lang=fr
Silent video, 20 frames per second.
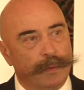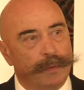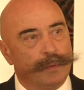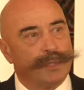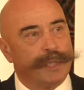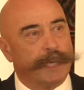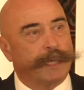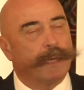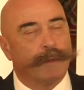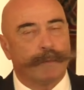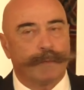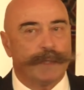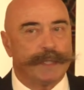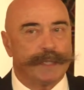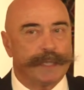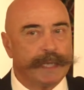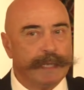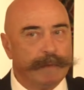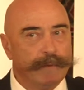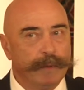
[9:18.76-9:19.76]
chacun fait
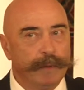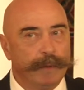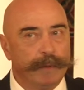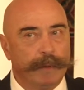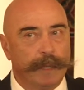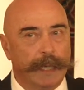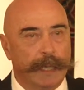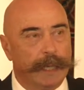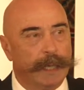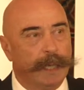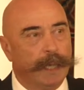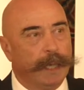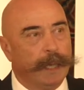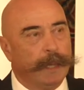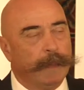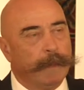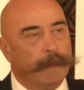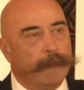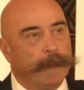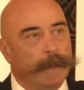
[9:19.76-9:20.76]
ce qu'il veut, hein.
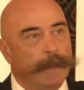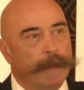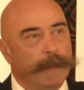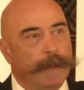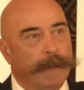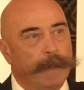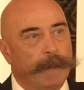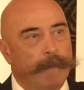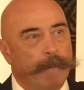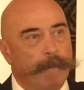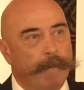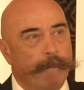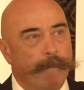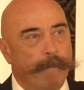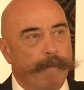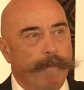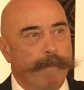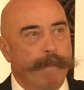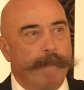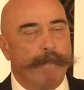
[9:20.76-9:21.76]

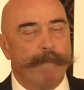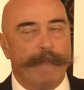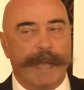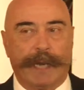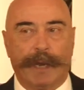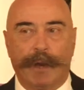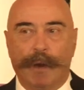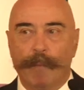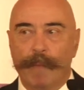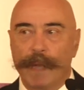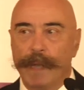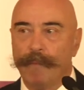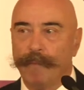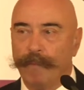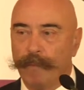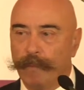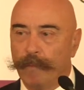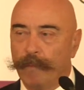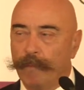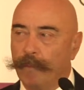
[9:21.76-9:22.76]
mais quand
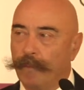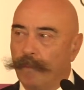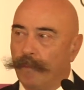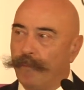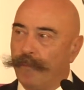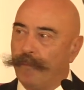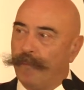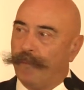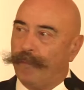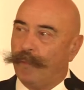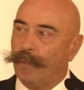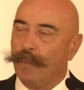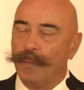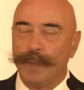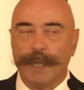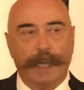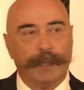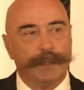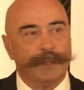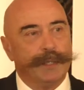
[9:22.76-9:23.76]
même, faut
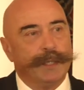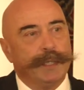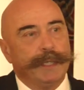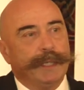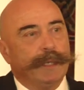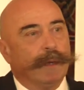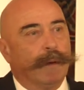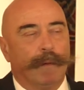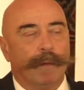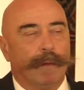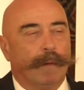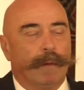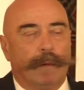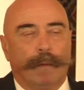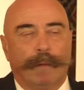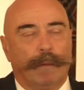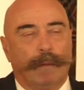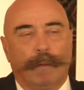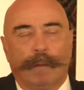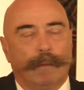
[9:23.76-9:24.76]
bien dire,
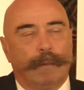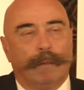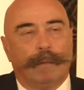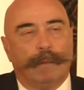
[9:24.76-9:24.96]
euh,